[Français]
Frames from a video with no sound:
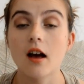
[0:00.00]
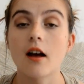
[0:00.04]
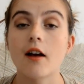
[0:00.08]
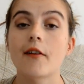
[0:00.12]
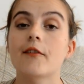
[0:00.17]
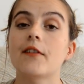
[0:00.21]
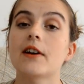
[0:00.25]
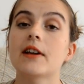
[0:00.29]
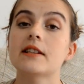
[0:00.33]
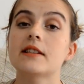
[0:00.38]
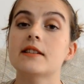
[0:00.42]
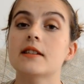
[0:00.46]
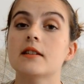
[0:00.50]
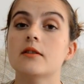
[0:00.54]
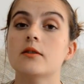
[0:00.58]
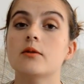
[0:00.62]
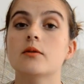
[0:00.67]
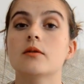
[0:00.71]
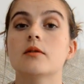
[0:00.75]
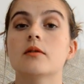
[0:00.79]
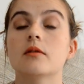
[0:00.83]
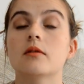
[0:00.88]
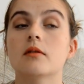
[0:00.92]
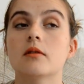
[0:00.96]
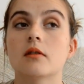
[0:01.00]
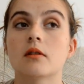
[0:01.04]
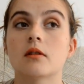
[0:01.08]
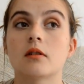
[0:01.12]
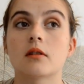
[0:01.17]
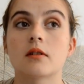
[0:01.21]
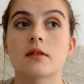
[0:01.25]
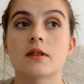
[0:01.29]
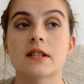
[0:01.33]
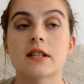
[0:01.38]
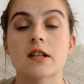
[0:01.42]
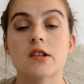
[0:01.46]
En fait, c'est de,
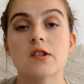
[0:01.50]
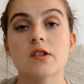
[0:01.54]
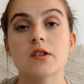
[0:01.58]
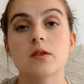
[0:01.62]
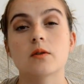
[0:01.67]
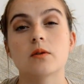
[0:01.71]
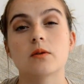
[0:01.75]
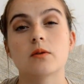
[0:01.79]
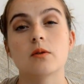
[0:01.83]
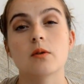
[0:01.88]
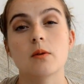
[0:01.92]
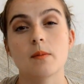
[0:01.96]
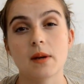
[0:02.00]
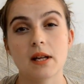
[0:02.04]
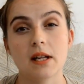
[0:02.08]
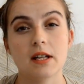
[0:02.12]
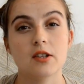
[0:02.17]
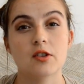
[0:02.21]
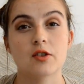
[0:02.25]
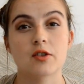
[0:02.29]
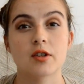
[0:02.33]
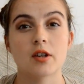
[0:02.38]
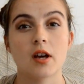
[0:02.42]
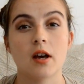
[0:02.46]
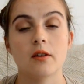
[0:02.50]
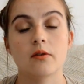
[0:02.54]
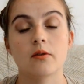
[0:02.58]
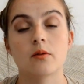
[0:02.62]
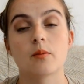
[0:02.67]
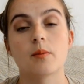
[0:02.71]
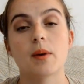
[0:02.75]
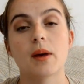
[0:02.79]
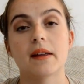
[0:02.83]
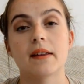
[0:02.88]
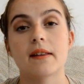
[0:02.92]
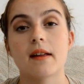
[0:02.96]
euh, il s'agit de Demain les chats de
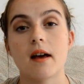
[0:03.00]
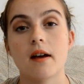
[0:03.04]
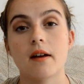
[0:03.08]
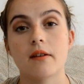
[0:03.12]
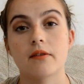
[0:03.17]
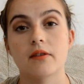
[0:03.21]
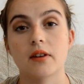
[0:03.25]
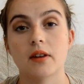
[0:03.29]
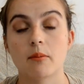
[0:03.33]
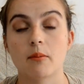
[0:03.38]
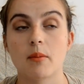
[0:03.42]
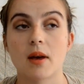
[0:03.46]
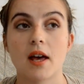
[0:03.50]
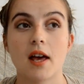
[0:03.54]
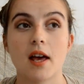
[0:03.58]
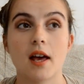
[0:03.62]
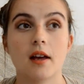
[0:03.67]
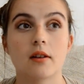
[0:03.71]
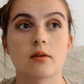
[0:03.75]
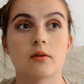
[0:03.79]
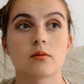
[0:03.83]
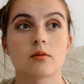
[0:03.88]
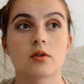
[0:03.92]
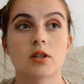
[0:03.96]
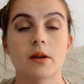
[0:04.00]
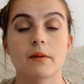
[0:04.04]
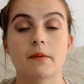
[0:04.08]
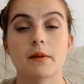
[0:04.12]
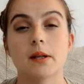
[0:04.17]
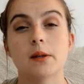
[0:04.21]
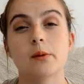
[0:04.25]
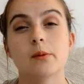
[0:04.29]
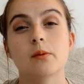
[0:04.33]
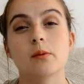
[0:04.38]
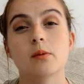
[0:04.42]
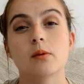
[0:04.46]
Bernard Weber. Donc j'avais
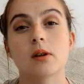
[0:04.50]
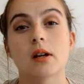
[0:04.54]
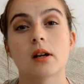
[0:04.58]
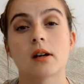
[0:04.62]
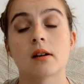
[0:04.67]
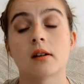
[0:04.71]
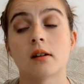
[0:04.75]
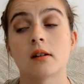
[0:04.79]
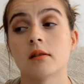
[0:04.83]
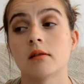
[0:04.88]
lu la